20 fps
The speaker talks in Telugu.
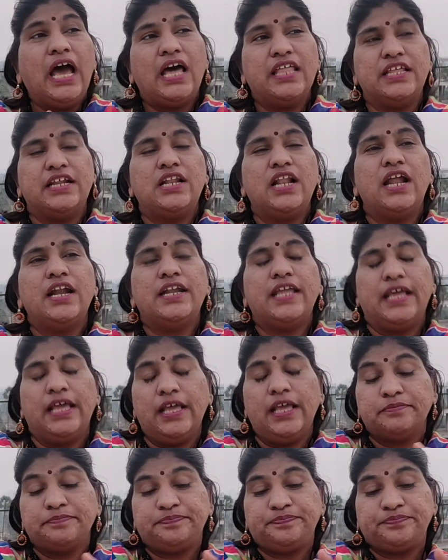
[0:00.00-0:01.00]
అది ఎట్లా అంటే
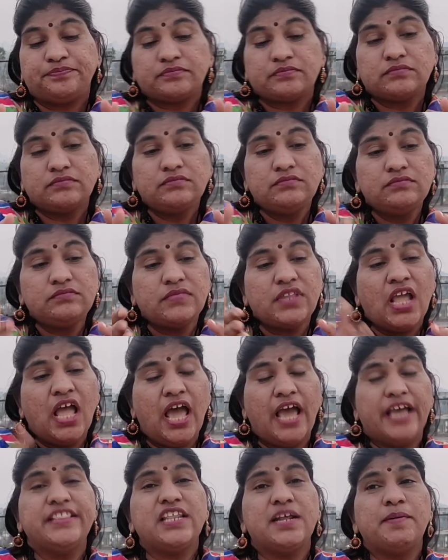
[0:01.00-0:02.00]

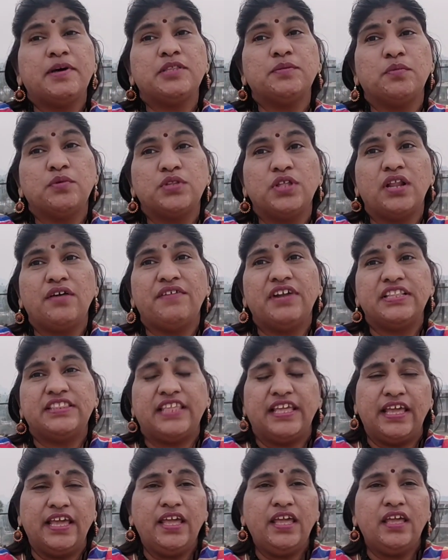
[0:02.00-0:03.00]
హైదరాబాద్ మొదలు
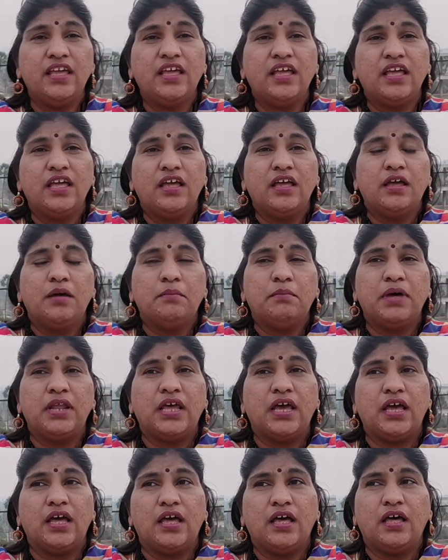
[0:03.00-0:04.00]
పెడితే మన
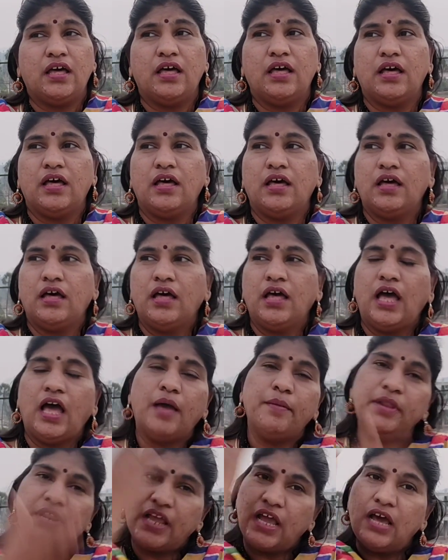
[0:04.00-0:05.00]

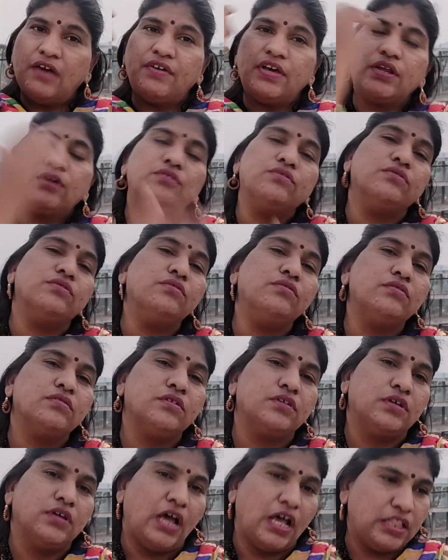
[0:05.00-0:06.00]
అమెరికా వరకు
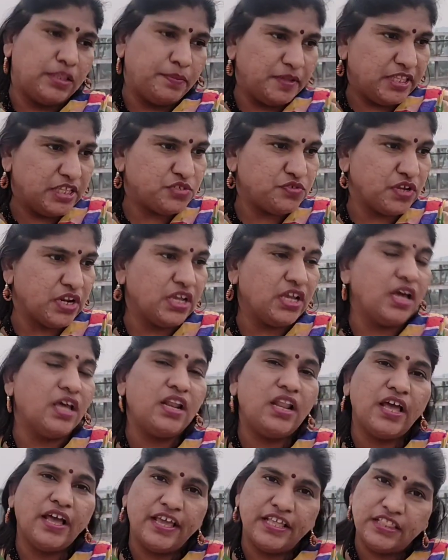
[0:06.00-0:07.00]
అంత పెద్ద స్వరంగం
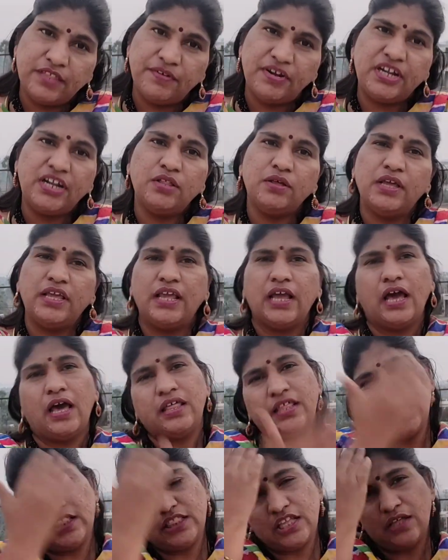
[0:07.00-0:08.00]
లాగా ఎంత పెట్టినా
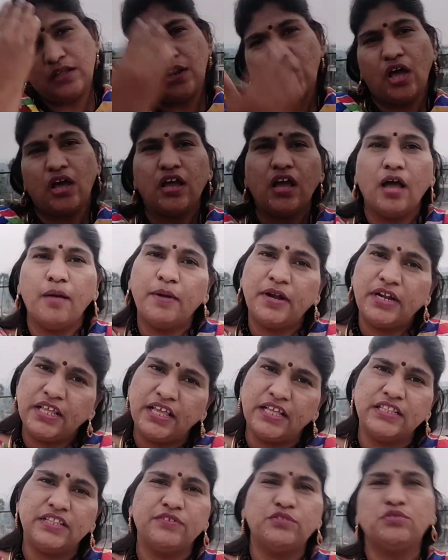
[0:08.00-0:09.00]
ఎంత లాంగ్ కాబట్టి
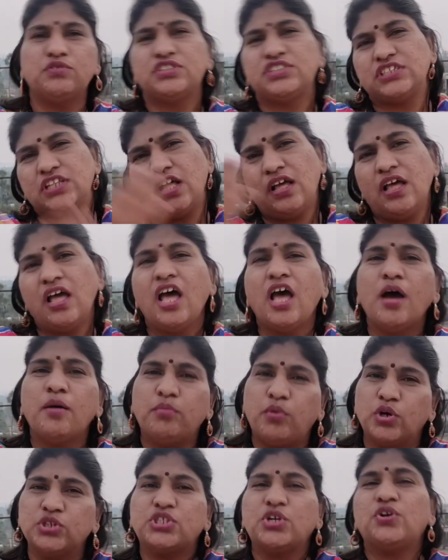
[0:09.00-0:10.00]
ఎంత దూర్చినా
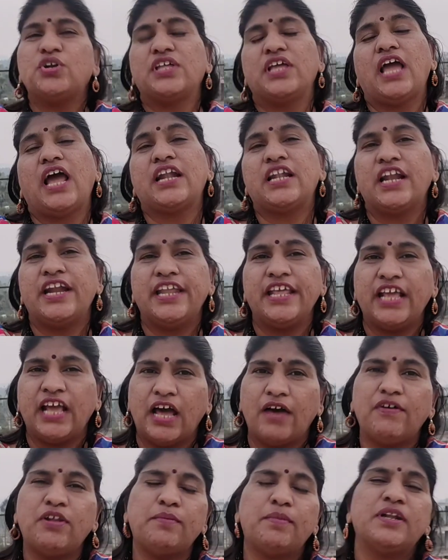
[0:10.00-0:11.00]
పోతలుంటాయి అట్లాంటివి
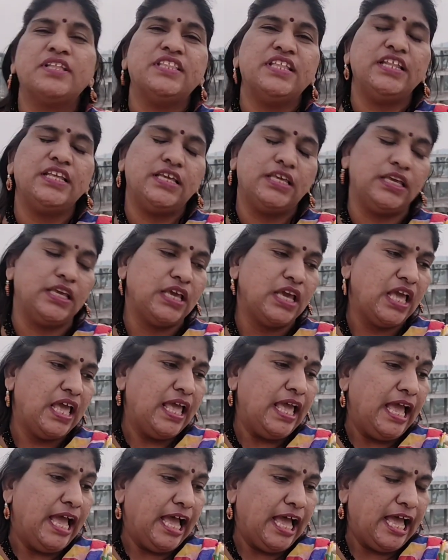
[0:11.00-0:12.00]
కావాలన్నమాట దీనికి
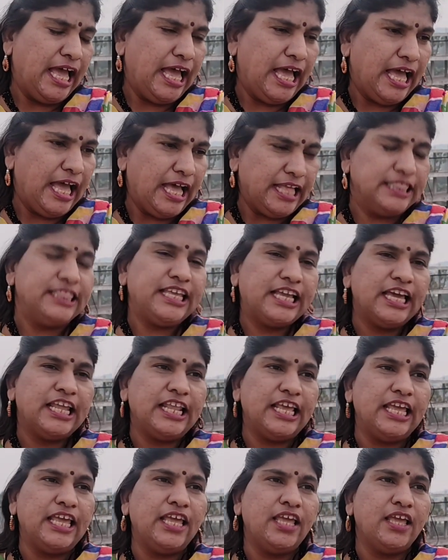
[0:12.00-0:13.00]

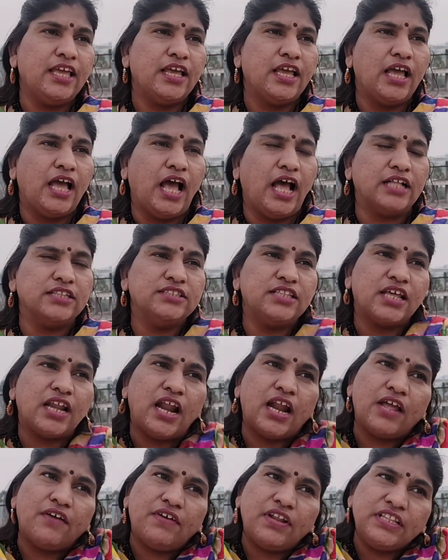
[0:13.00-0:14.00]
అందుకనే అందరు
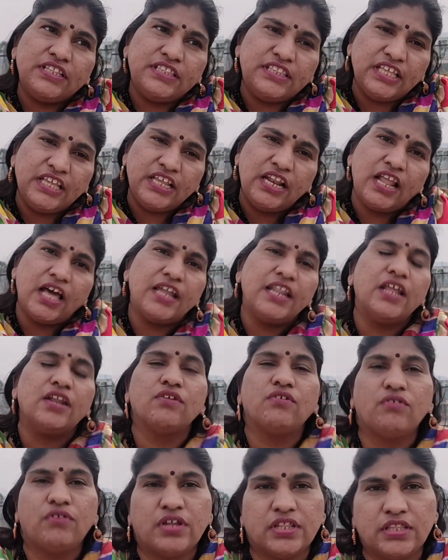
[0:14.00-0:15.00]
ఆడవాళ్ళు దీనిలానే
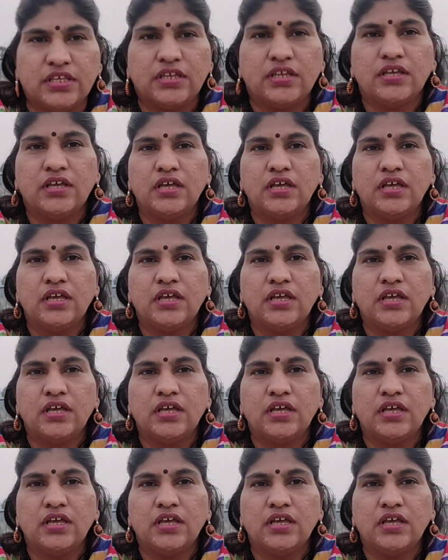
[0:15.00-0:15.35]
అనుకుంటుంది